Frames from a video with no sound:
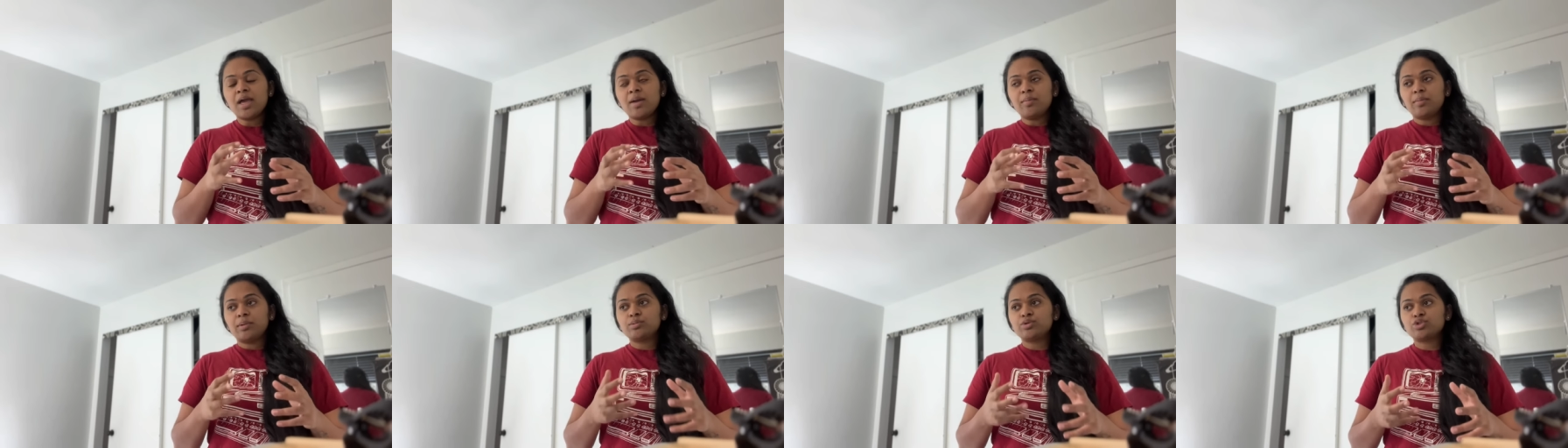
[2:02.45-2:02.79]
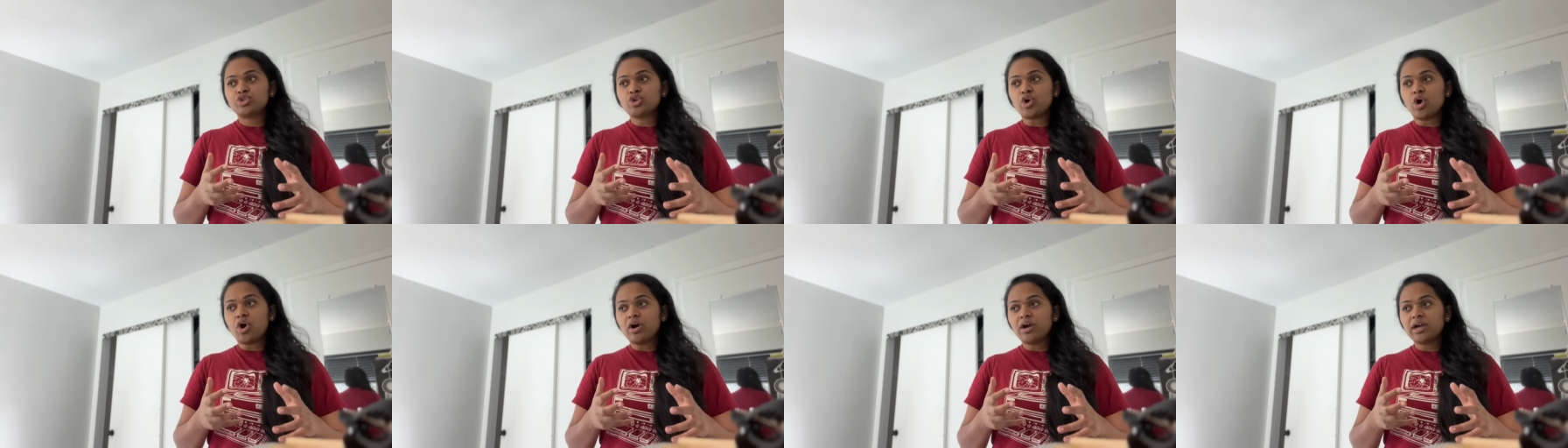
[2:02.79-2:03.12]
మేము
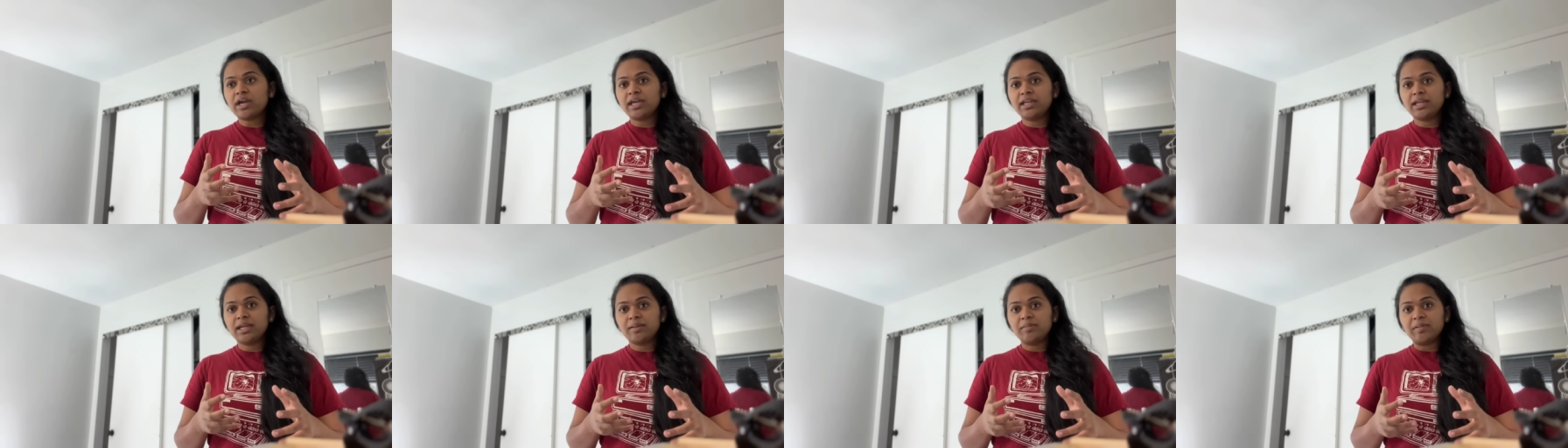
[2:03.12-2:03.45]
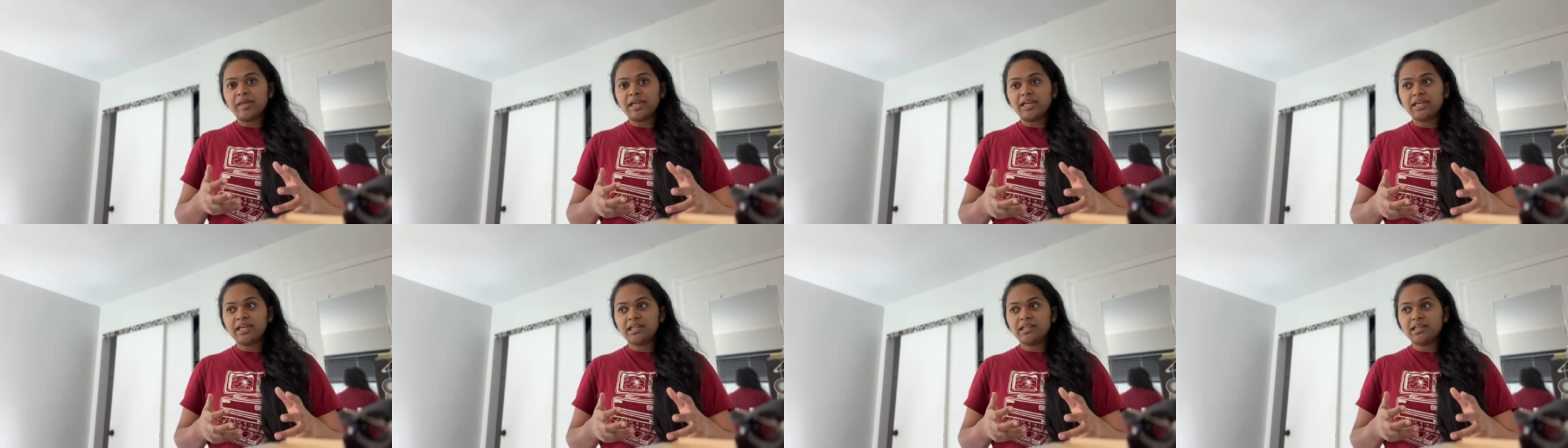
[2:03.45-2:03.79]
షాక్ నేను
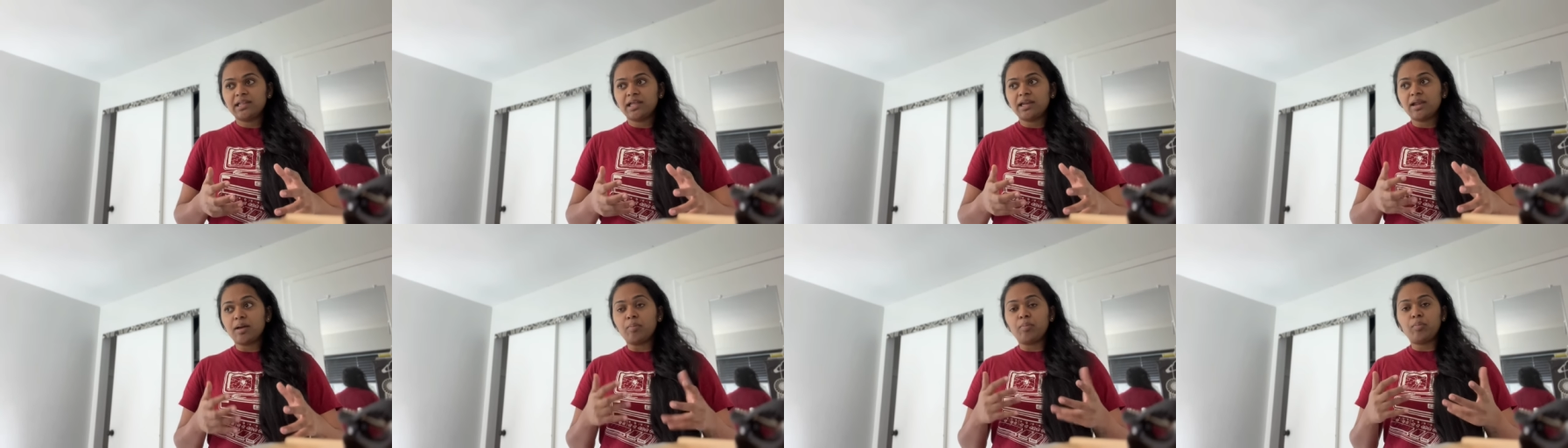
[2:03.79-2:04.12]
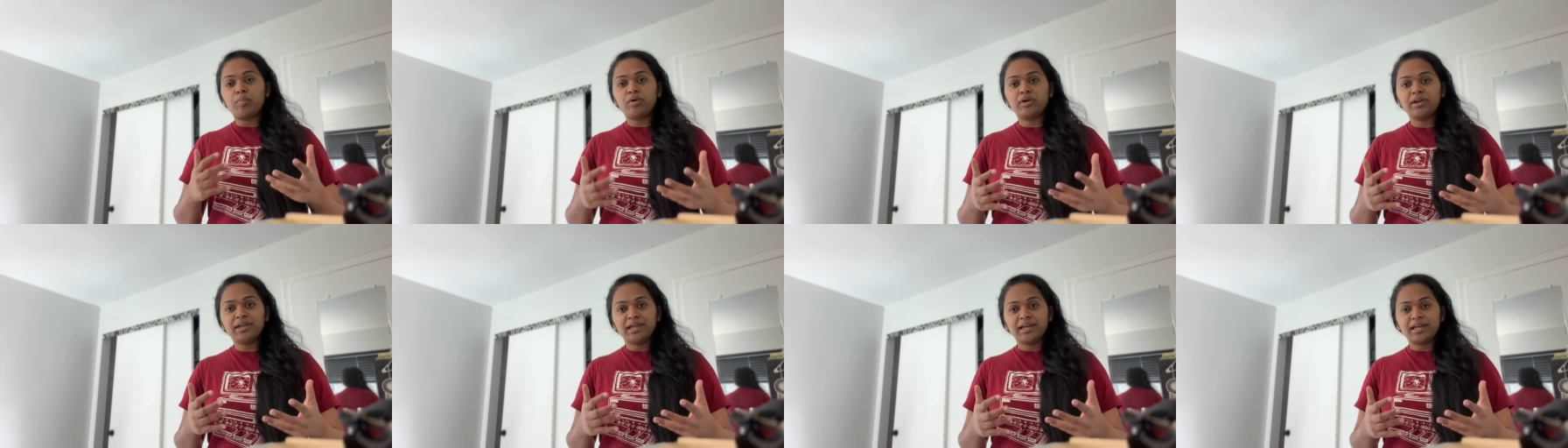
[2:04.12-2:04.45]
ఏంటిది అని
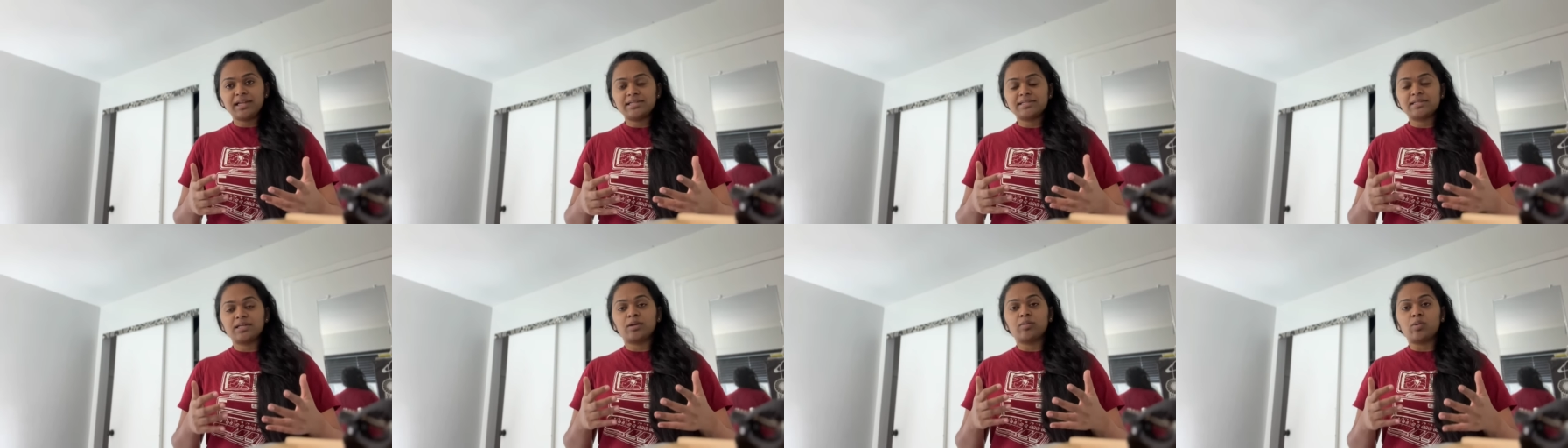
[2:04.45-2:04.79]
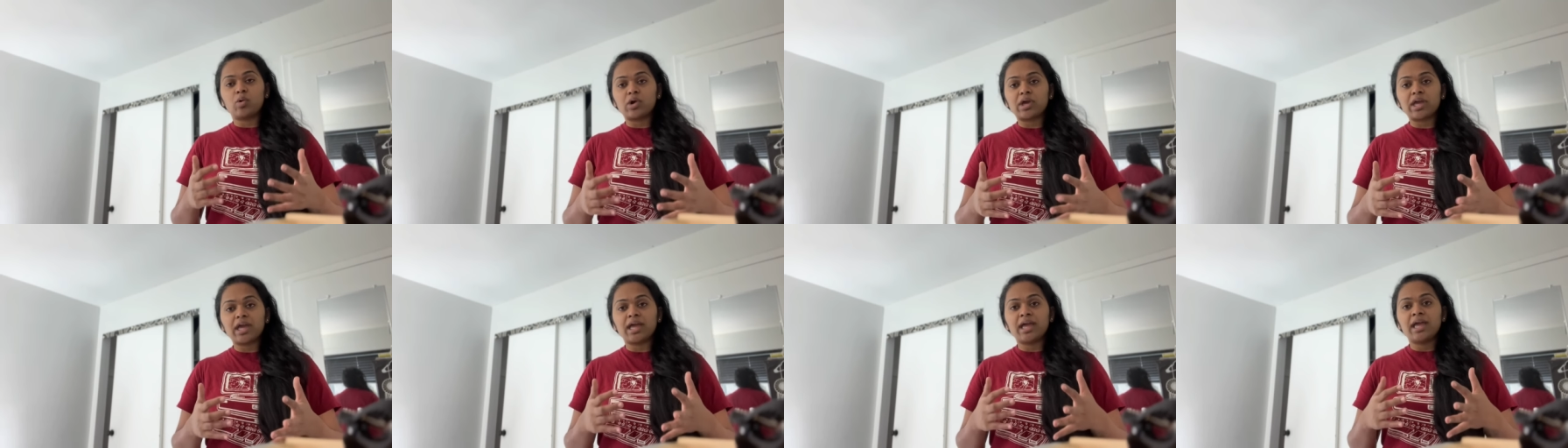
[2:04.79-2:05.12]
అప్పుడు రియలైజ్ అయినా
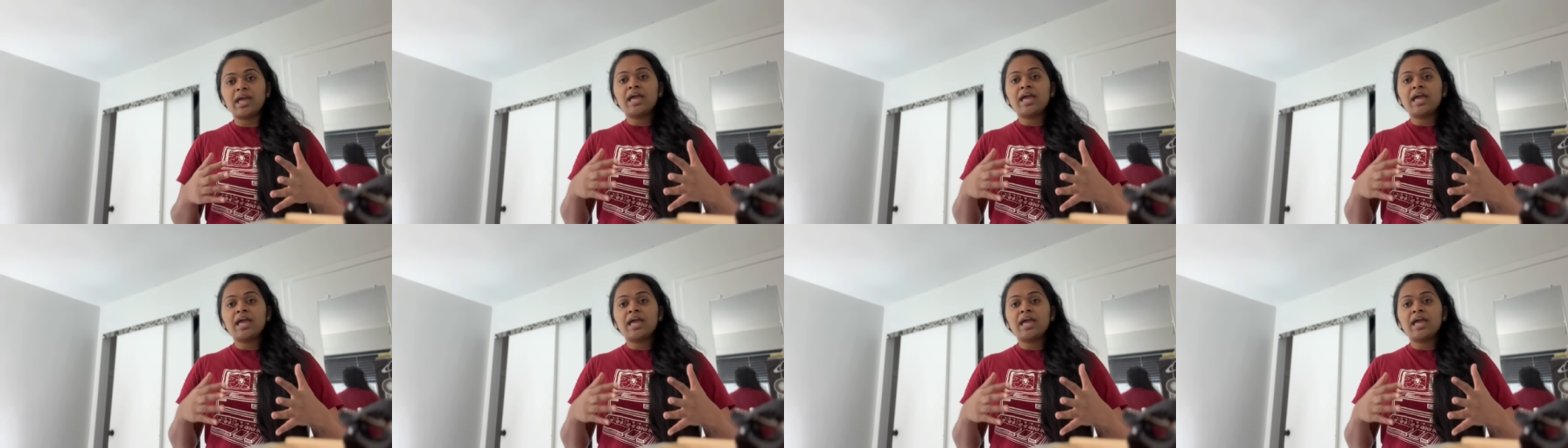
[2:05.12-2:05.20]
ఓకే